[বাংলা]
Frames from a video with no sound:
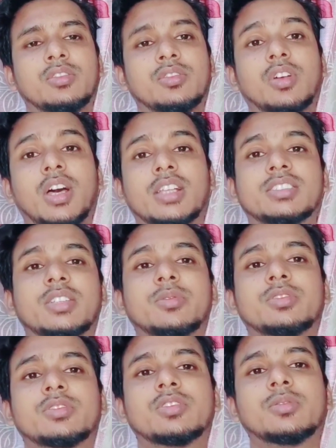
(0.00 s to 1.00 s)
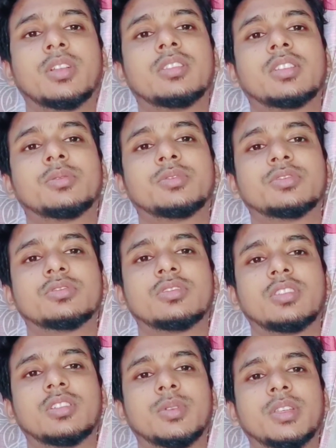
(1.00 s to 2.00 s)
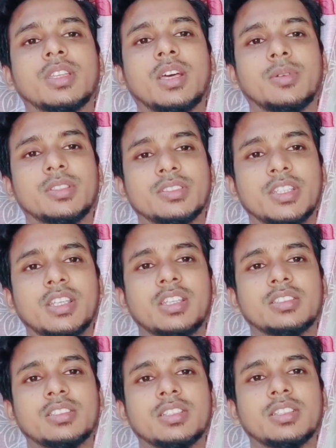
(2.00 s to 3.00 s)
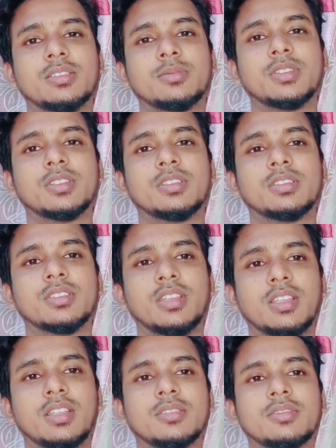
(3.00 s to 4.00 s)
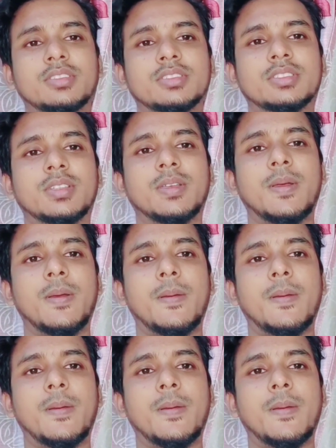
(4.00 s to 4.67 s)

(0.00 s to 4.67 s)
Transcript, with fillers: তো আজকে এ পর্যন্তই ভালো থাকবেন সুস্থ থাকবেন আমার চ্যানেলের সাথে থাকবেন আল্লাহ হাফিজ